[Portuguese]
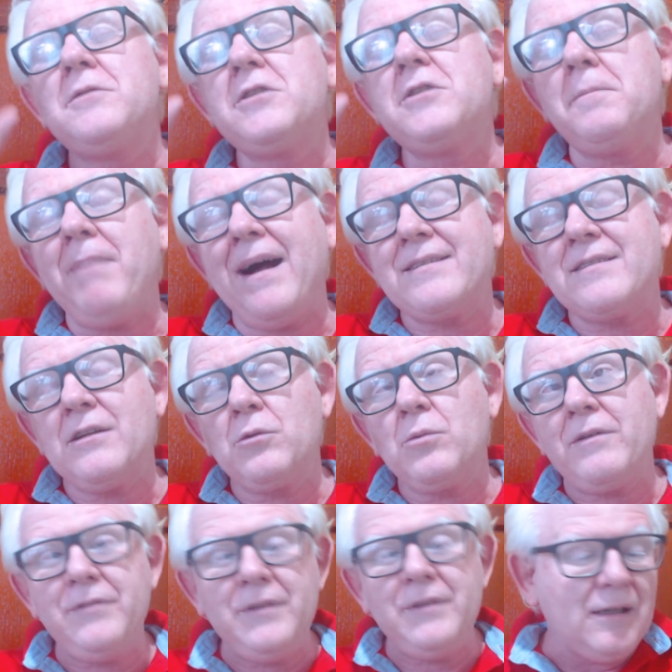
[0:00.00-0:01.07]
que passa do
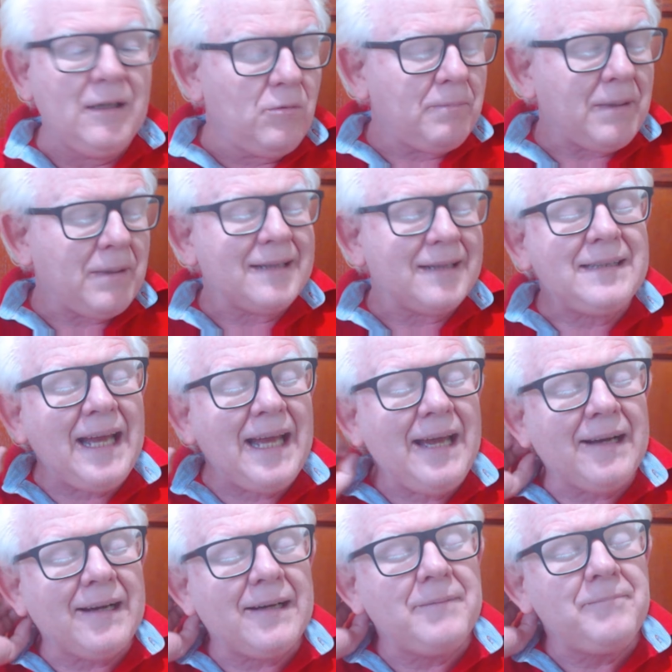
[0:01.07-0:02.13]
avião para a
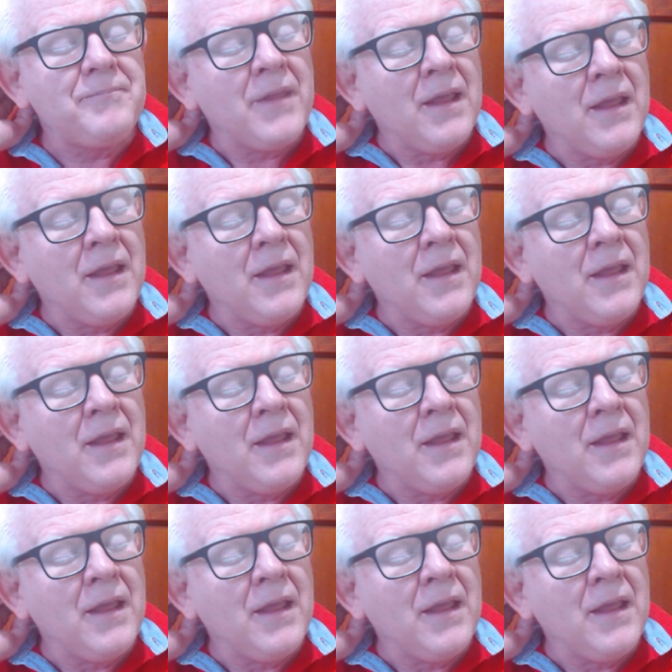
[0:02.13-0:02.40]
terra,